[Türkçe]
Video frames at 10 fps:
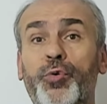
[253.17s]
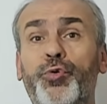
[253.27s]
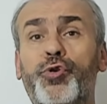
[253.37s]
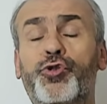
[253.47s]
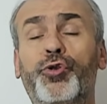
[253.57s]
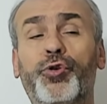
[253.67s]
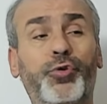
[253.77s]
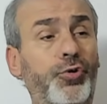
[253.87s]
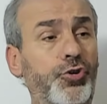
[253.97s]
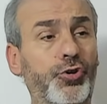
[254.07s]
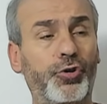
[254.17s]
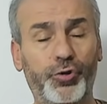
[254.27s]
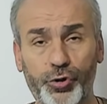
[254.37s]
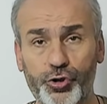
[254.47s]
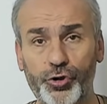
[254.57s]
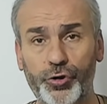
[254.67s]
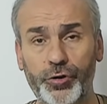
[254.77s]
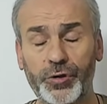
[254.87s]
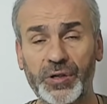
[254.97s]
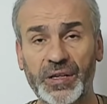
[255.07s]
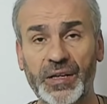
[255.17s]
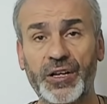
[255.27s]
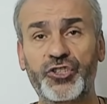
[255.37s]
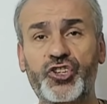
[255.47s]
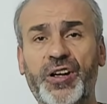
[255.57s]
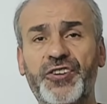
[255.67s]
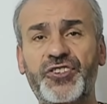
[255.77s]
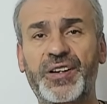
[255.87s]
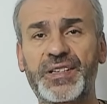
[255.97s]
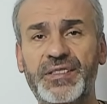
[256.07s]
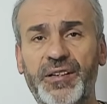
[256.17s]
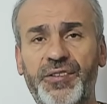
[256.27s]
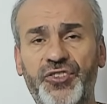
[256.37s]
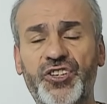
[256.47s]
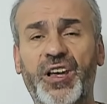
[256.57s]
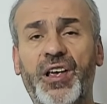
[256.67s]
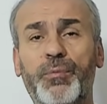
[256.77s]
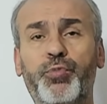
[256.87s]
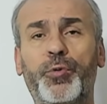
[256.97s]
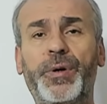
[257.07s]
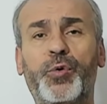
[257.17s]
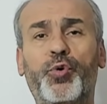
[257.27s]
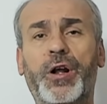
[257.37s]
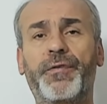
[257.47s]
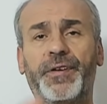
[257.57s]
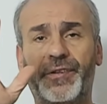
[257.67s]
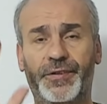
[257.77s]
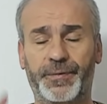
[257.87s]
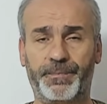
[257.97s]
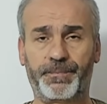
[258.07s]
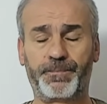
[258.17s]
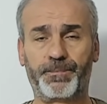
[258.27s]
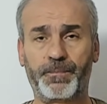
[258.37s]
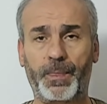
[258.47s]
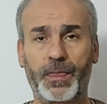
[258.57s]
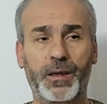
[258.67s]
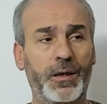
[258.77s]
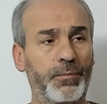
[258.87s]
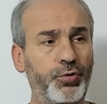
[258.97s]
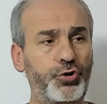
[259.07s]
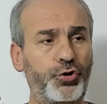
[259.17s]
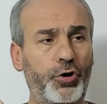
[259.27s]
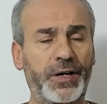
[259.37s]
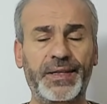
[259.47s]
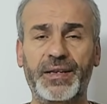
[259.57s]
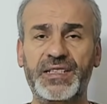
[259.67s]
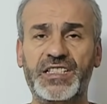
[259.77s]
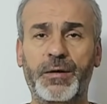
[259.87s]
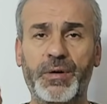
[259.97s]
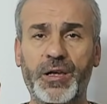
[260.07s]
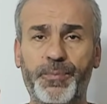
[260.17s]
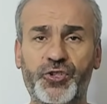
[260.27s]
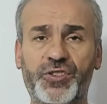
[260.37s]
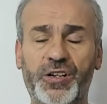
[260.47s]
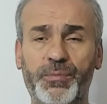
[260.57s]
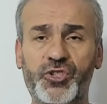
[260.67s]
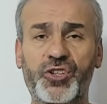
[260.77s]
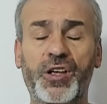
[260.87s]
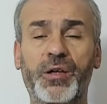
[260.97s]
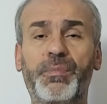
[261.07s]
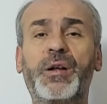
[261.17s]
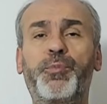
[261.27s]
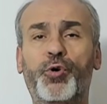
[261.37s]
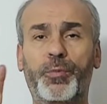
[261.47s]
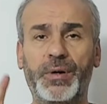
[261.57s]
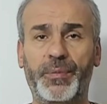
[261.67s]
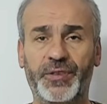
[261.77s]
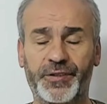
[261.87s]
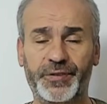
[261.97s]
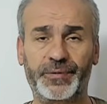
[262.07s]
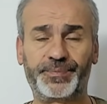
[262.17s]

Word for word: Düşünün, düşünün, düşünün. Çıkacağınız netice bu bir hurafedir. Bu sonradan İslam'a yapıştırılmış bir problemdir.